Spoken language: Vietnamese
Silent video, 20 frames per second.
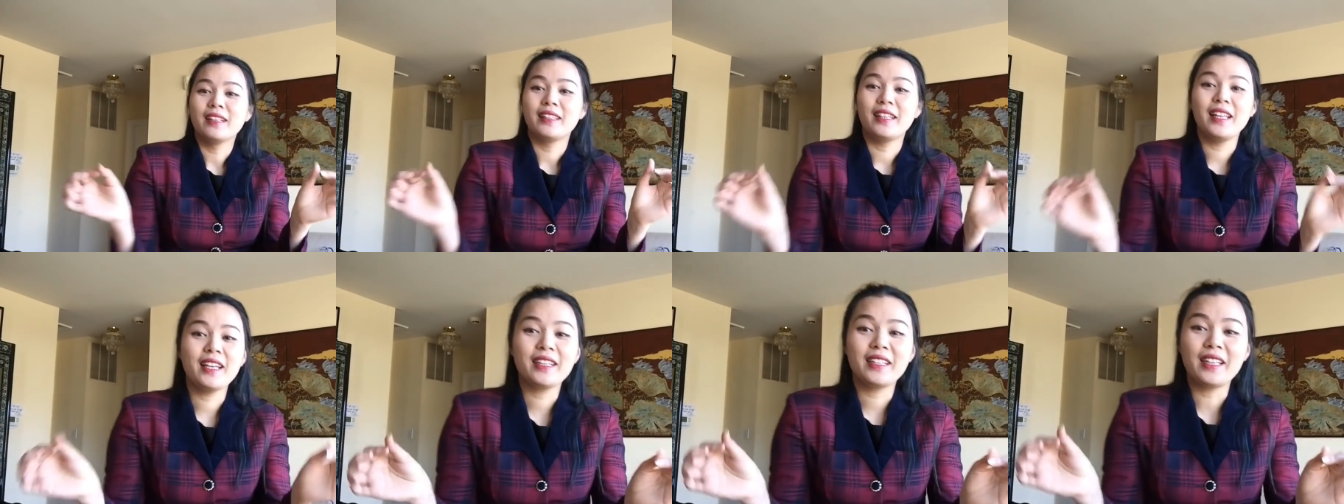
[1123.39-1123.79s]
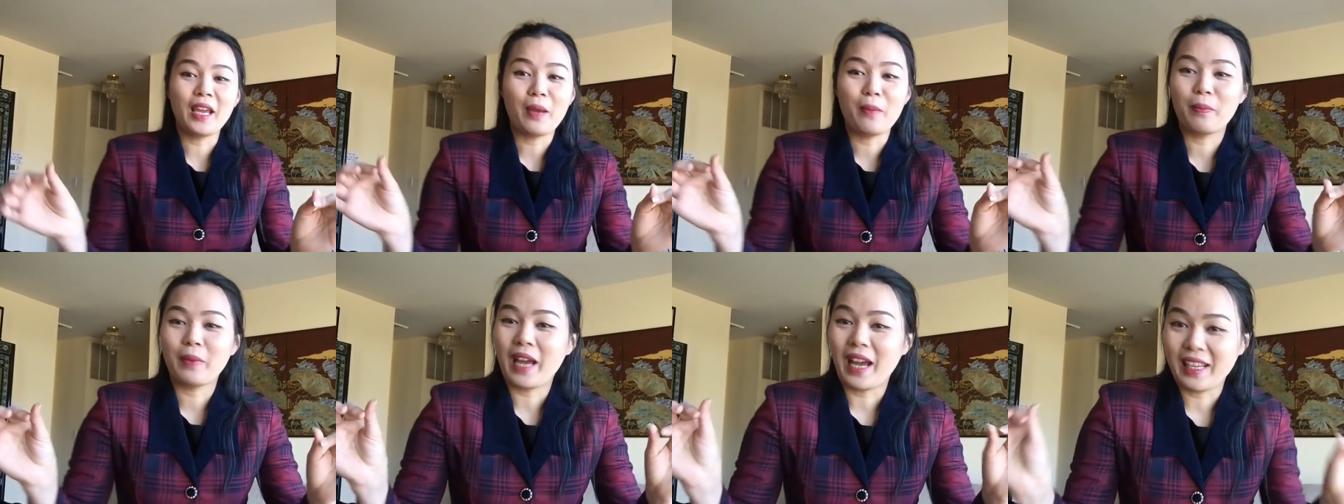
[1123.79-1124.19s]
tiết
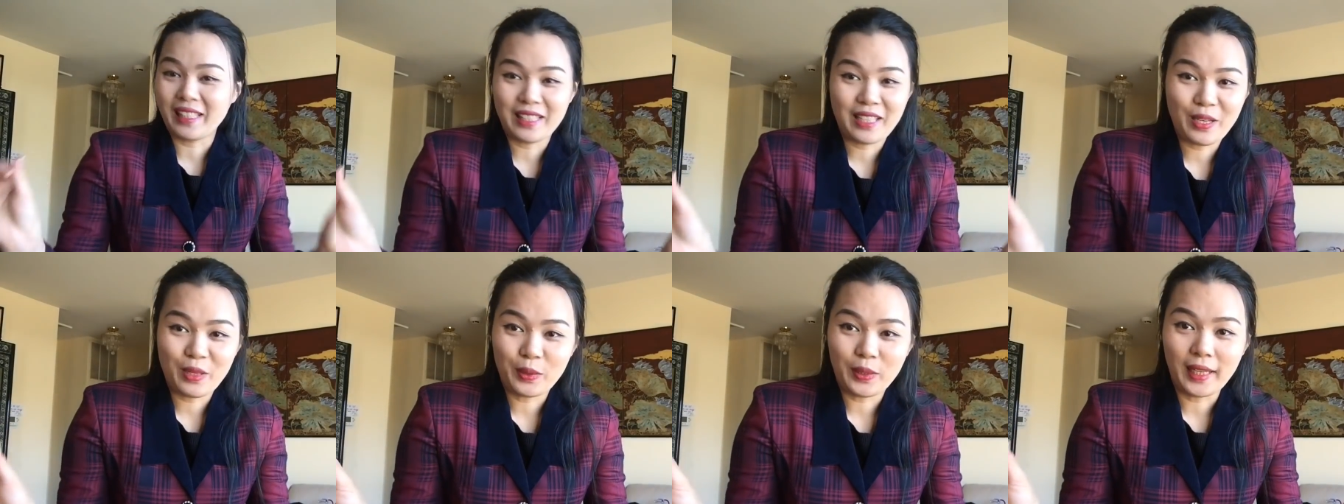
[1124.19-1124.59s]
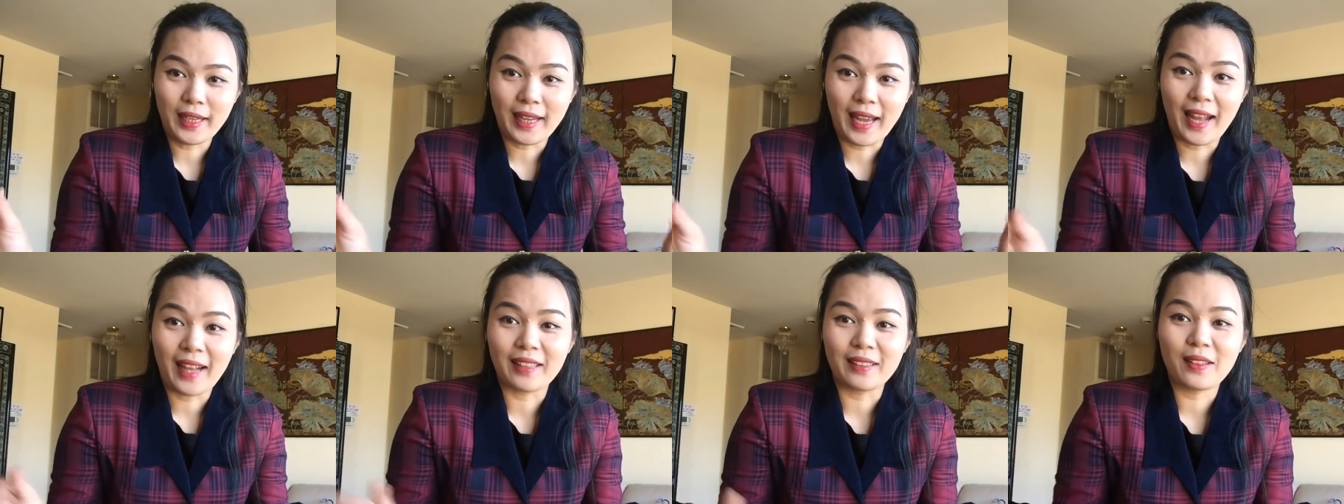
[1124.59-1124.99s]
kiệm càng nhiều thì
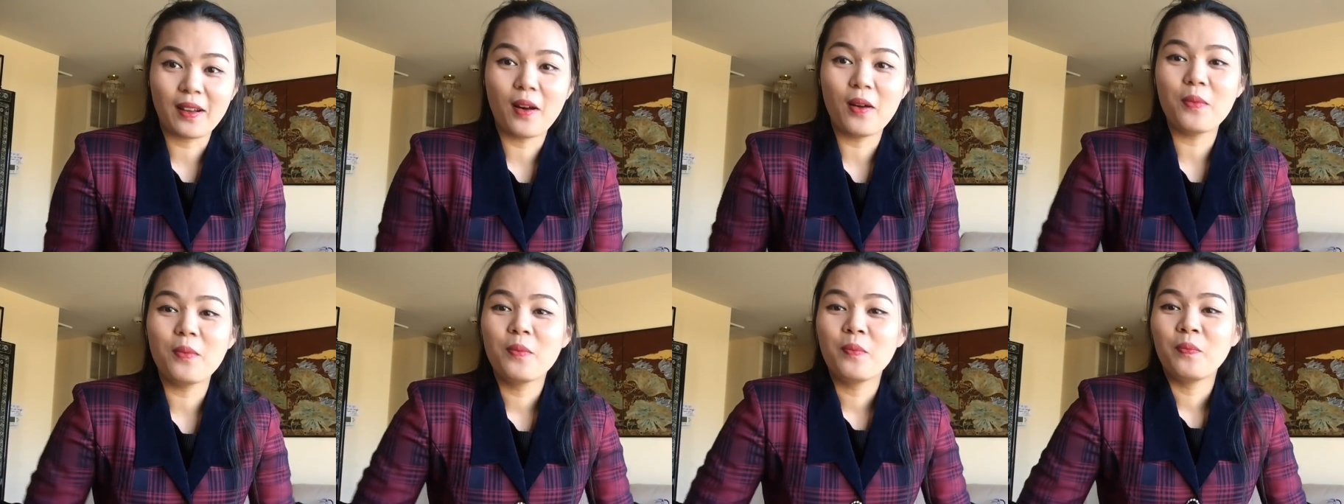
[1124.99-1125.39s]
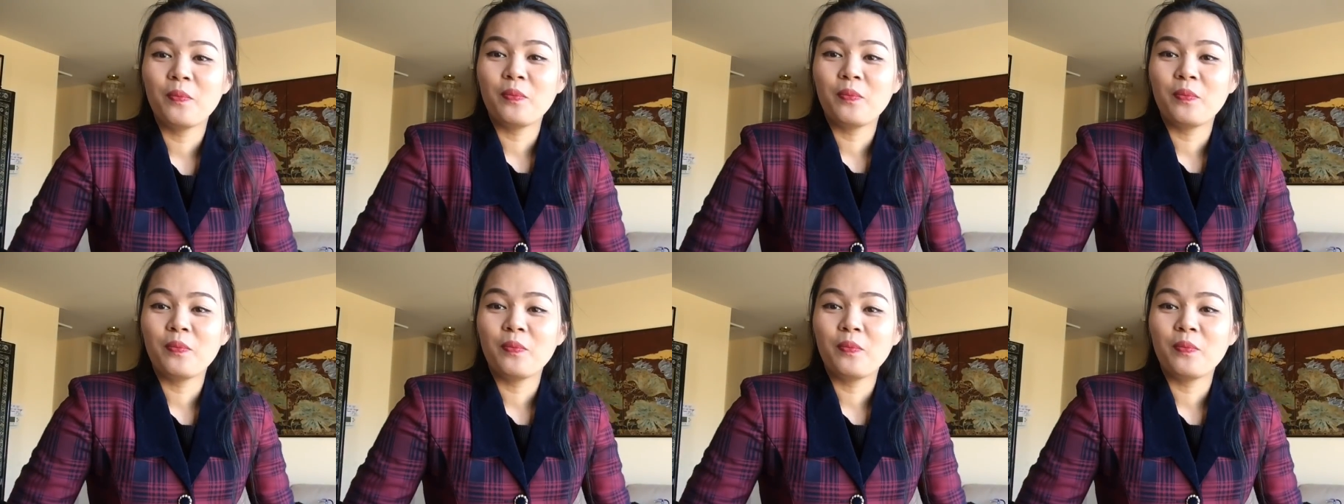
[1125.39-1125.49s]
càng tốt.